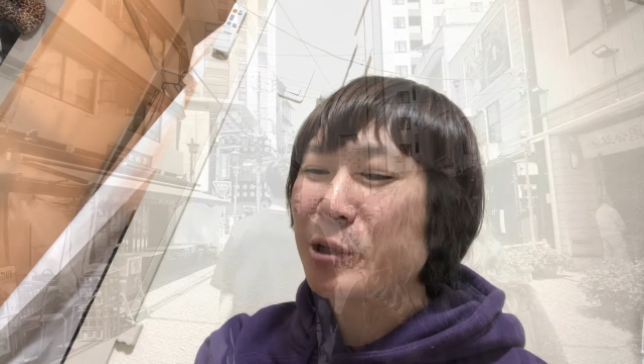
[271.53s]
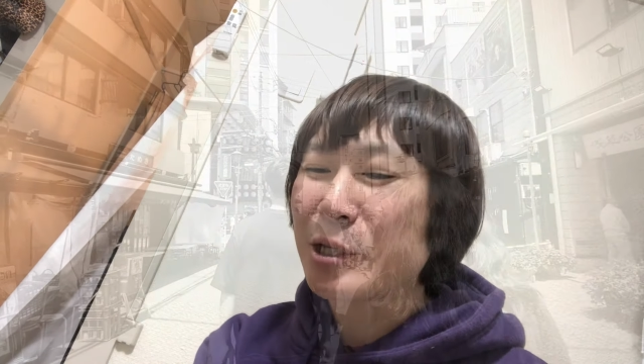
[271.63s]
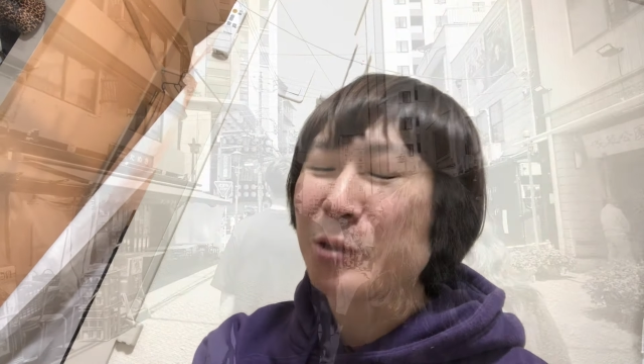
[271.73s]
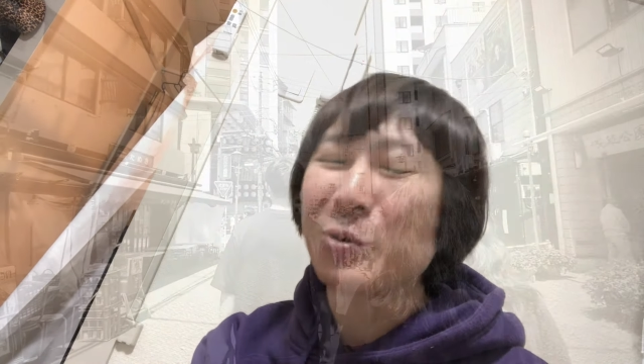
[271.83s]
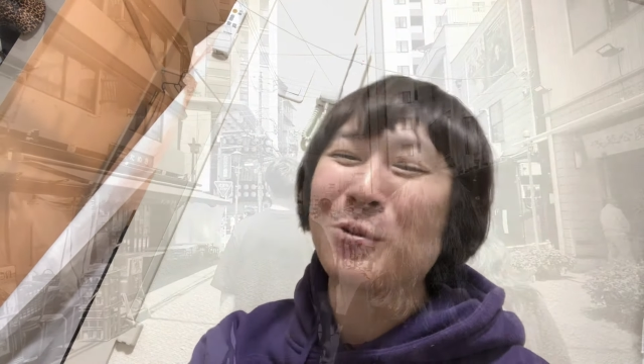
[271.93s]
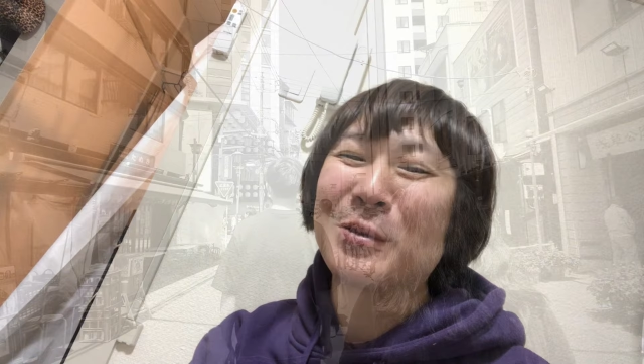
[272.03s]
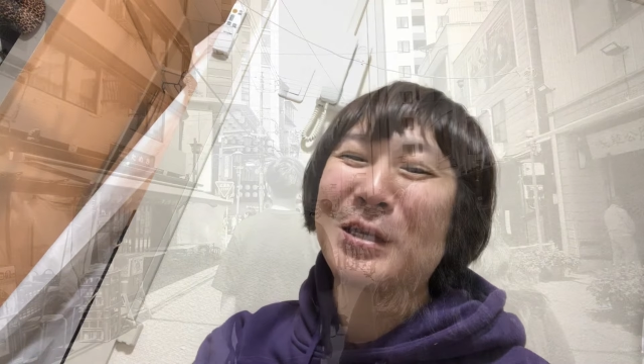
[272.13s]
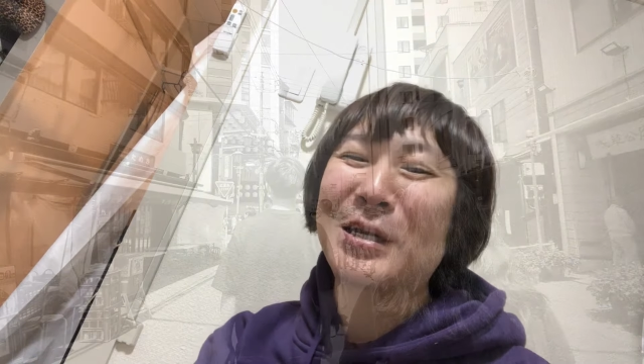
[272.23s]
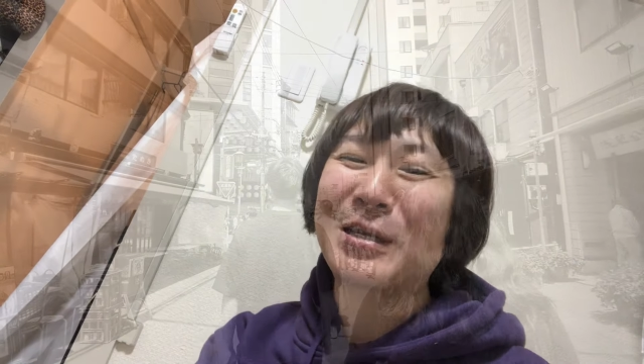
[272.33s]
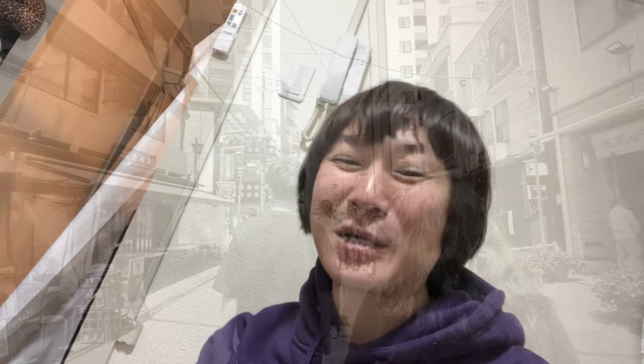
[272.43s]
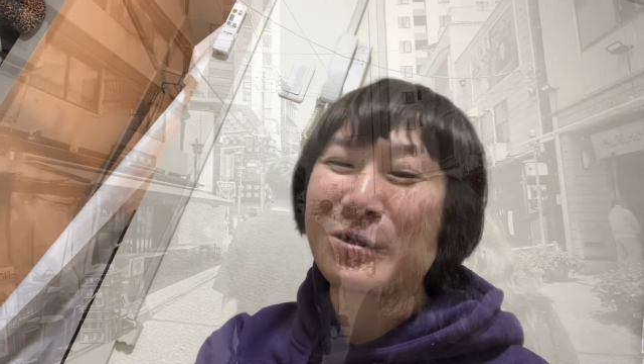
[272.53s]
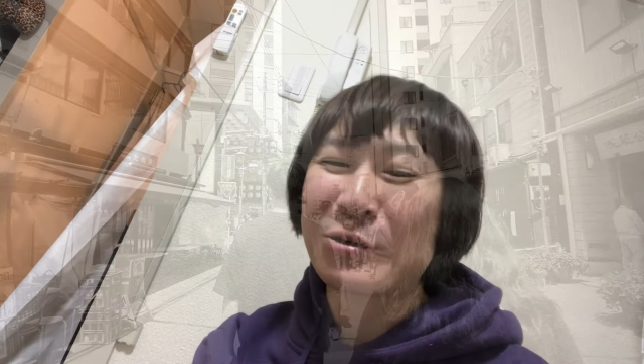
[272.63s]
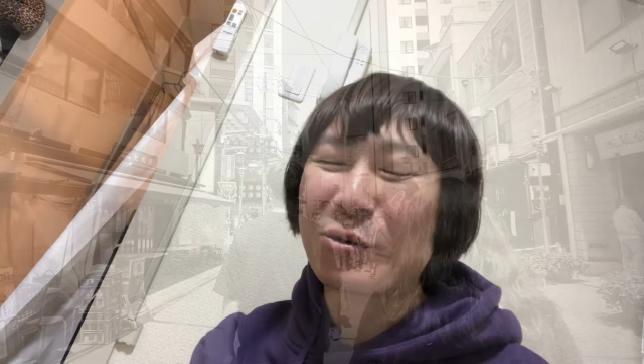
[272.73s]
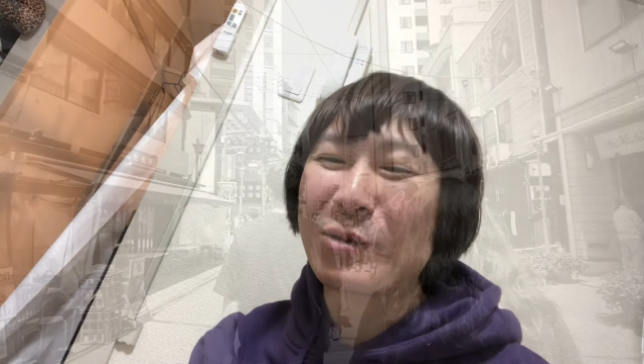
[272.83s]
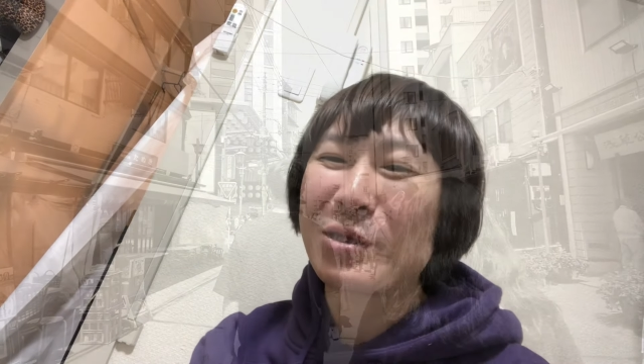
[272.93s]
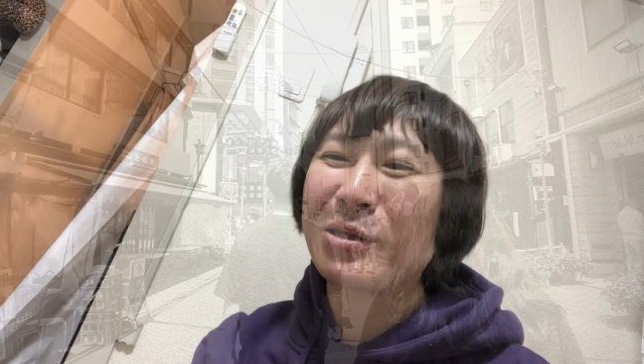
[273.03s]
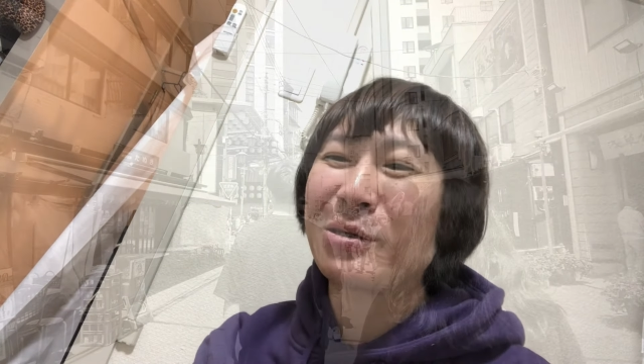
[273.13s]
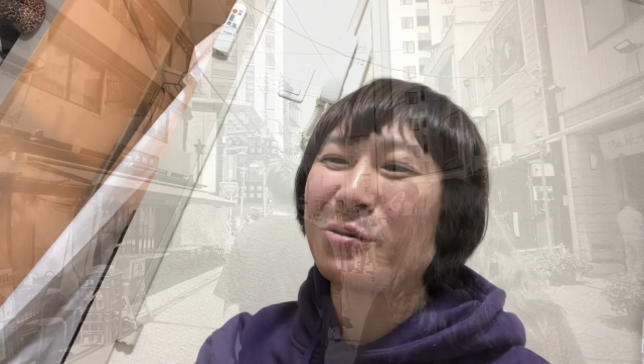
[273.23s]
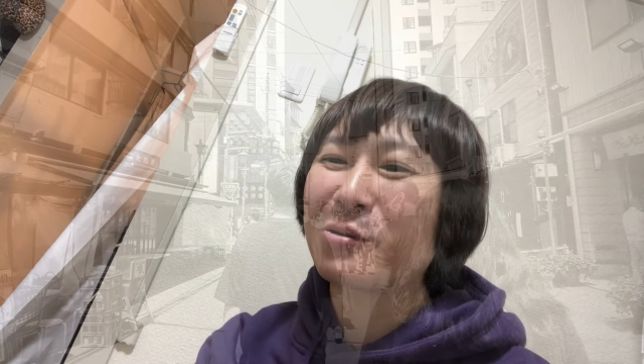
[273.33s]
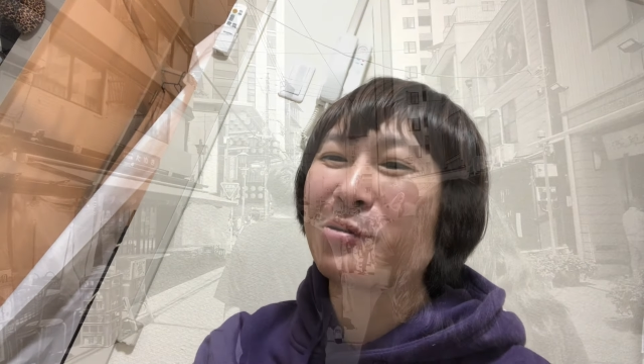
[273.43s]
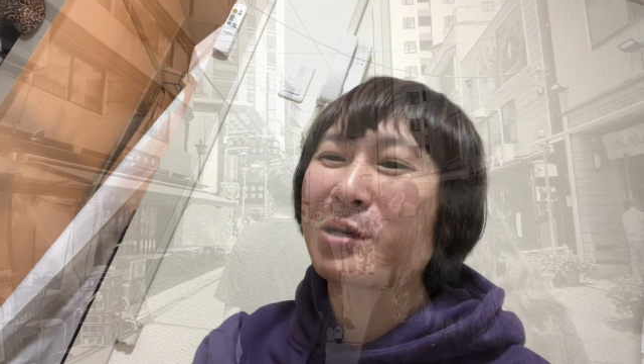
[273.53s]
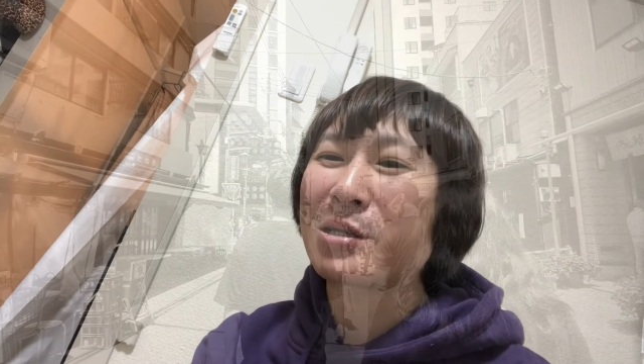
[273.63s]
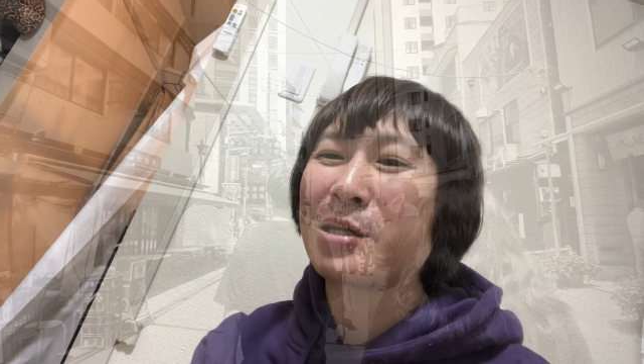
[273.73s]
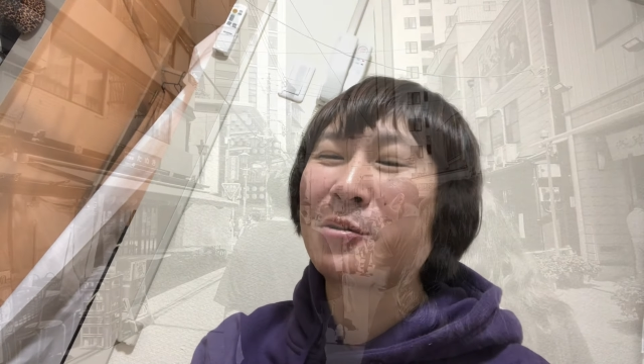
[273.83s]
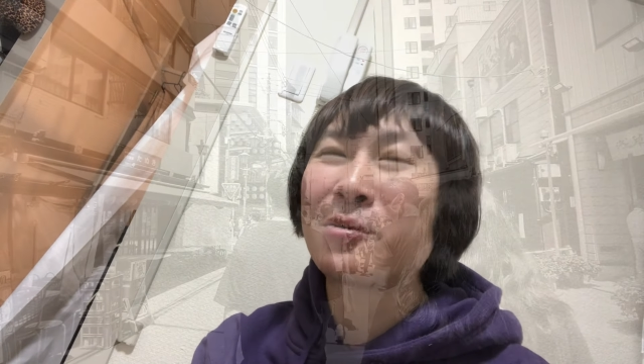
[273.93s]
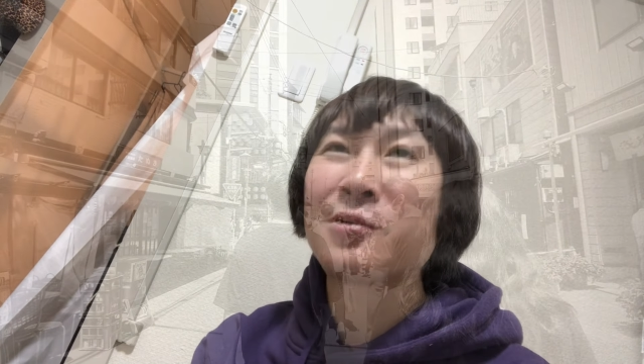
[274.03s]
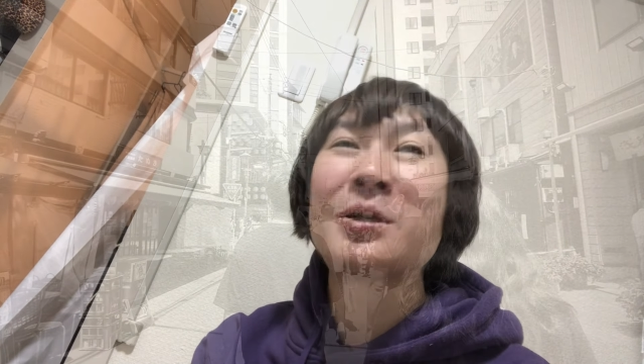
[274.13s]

けどなれなくて困ってるこの方の